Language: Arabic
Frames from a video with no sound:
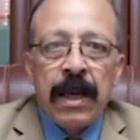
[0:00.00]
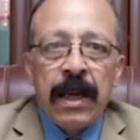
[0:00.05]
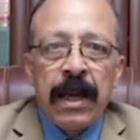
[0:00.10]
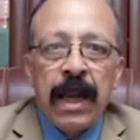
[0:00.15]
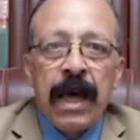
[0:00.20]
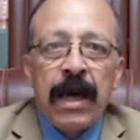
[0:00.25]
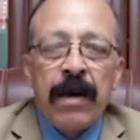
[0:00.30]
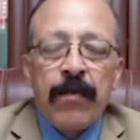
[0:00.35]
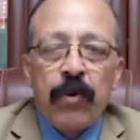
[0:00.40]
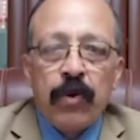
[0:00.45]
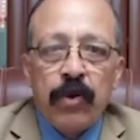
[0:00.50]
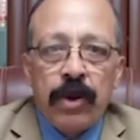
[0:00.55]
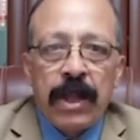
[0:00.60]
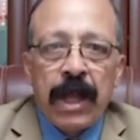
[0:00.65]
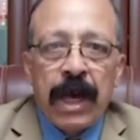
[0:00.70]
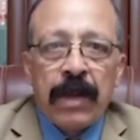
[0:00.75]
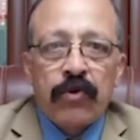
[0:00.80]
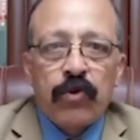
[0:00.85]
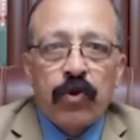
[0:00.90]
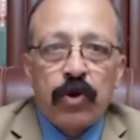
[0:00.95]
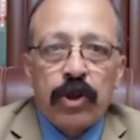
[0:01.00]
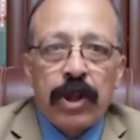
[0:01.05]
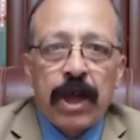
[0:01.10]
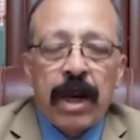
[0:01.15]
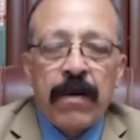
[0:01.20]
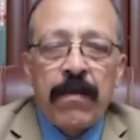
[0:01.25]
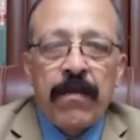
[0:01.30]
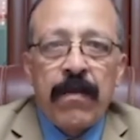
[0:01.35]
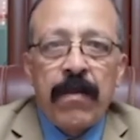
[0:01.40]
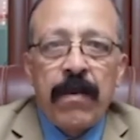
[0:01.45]
لابد أن
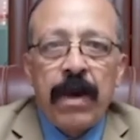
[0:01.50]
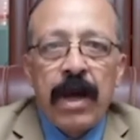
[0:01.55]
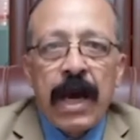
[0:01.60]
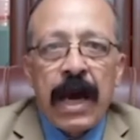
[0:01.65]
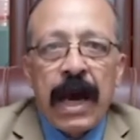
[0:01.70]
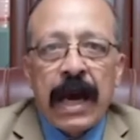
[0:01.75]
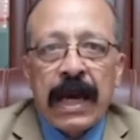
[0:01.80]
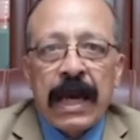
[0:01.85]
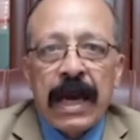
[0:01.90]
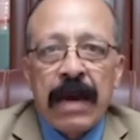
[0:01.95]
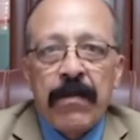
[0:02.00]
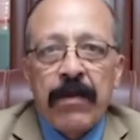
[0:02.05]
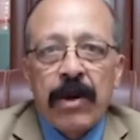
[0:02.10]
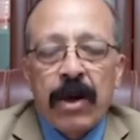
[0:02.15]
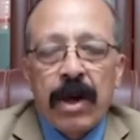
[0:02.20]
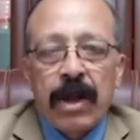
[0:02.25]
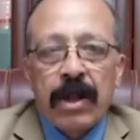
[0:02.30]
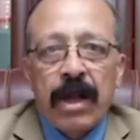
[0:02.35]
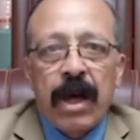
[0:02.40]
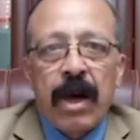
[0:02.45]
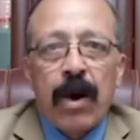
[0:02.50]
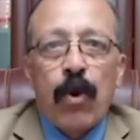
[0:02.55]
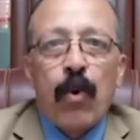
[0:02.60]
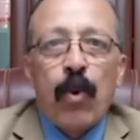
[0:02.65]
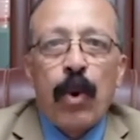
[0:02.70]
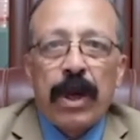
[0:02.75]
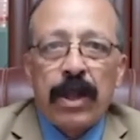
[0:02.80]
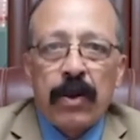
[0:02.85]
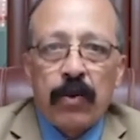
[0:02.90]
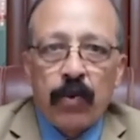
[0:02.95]
تحترم أحكام القضاء
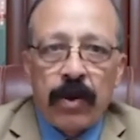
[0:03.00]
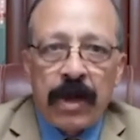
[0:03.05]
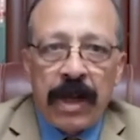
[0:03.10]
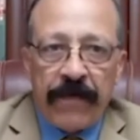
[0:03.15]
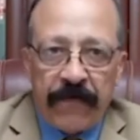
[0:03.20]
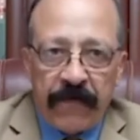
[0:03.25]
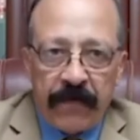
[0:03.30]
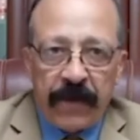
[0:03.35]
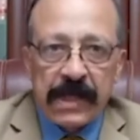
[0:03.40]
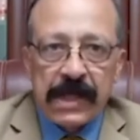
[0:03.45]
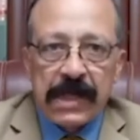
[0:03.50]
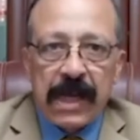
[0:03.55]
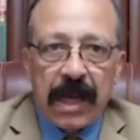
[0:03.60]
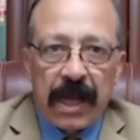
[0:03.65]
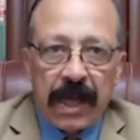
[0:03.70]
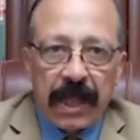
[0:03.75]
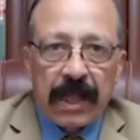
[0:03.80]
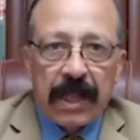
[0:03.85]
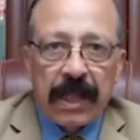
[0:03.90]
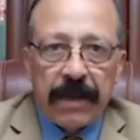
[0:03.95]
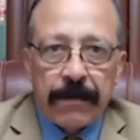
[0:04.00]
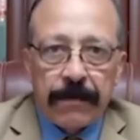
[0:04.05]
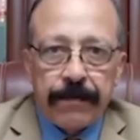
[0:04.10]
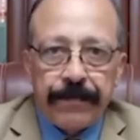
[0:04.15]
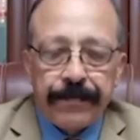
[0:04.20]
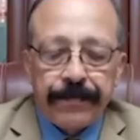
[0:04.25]
وتنفذ أيضا